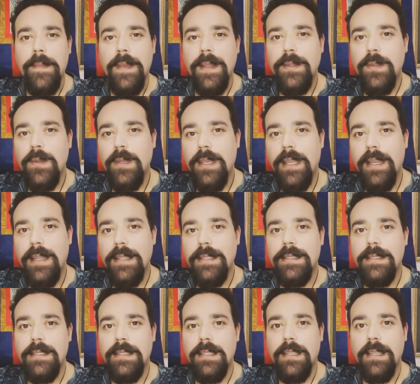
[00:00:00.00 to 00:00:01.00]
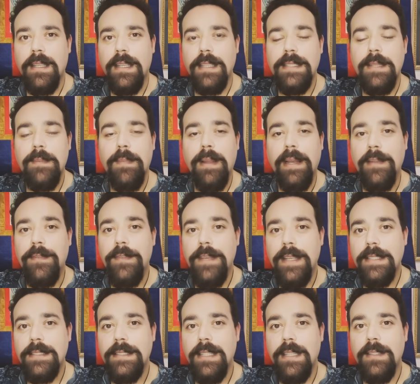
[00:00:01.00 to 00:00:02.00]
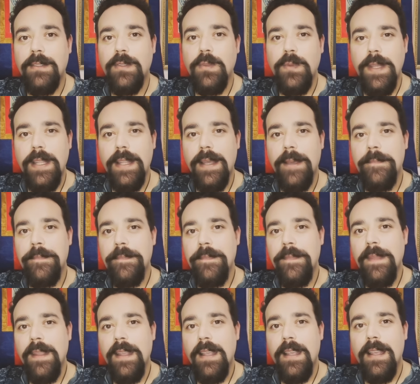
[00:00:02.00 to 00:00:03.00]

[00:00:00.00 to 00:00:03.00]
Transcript: que tú quieres que se manifieste en tu vida.